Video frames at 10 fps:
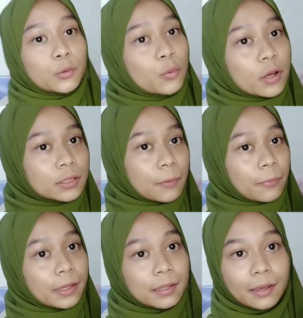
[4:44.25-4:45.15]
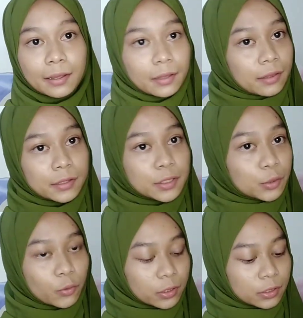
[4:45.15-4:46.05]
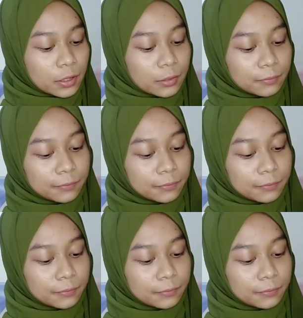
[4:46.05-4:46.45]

2-3 tetes gitu aja